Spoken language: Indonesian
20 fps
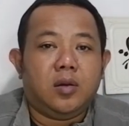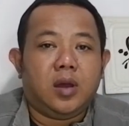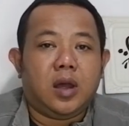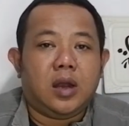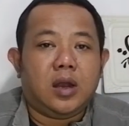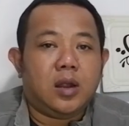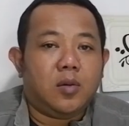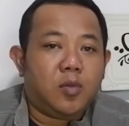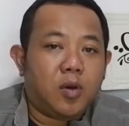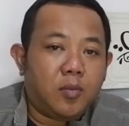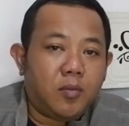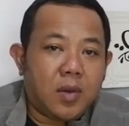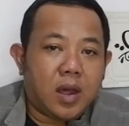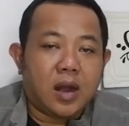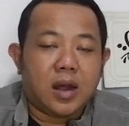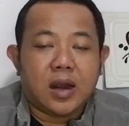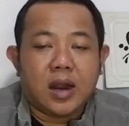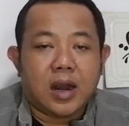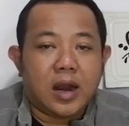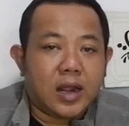ada
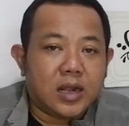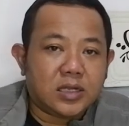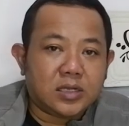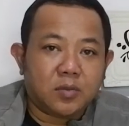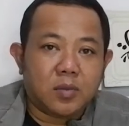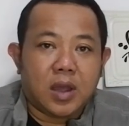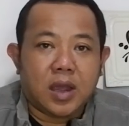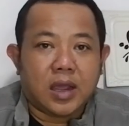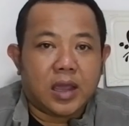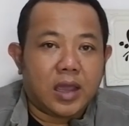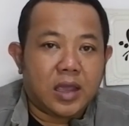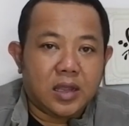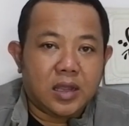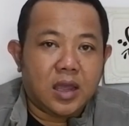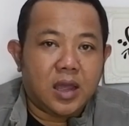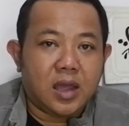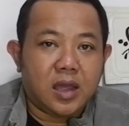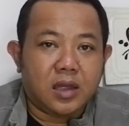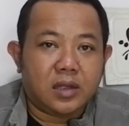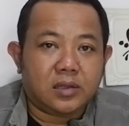memar dan lain
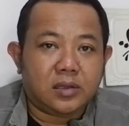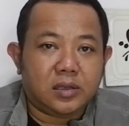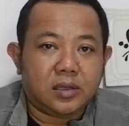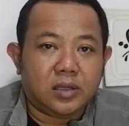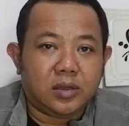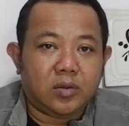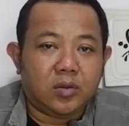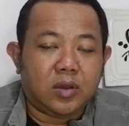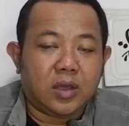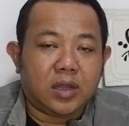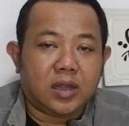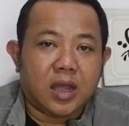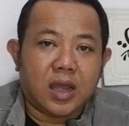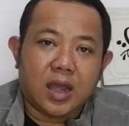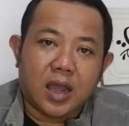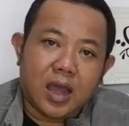sebagainya itu kita